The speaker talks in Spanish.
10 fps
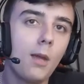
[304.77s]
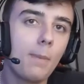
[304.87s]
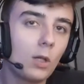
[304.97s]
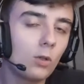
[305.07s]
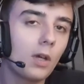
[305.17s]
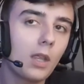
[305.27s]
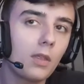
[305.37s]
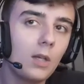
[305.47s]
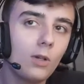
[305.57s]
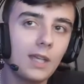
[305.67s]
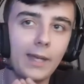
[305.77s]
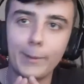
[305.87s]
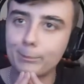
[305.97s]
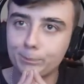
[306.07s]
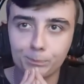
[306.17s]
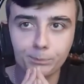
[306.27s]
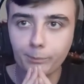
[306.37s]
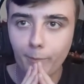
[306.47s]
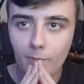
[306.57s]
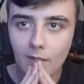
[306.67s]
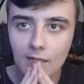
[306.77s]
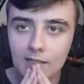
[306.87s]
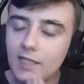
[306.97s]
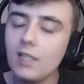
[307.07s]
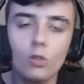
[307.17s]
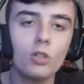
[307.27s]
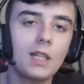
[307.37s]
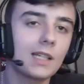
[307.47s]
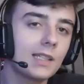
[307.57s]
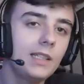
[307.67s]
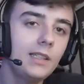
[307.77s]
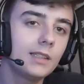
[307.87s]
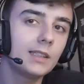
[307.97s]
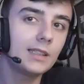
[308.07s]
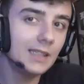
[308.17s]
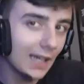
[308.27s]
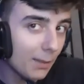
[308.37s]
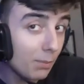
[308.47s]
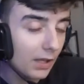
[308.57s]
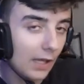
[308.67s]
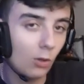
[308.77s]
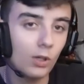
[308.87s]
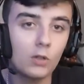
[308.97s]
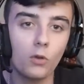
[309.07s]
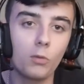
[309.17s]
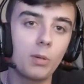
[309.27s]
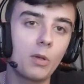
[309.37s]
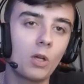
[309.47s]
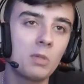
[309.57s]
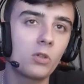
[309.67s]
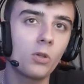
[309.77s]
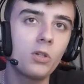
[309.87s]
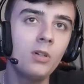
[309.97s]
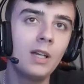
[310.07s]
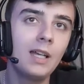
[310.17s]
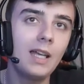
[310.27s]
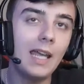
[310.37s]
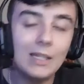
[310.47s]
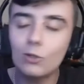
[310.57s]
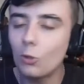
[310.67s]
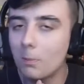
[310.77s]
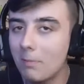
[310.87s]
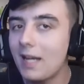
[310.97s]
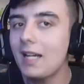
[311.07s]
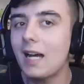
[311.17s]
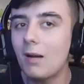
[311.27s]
Pero tengo que deciros que si esto sigue así, si han empezado con estos dos primeros episodios, esto va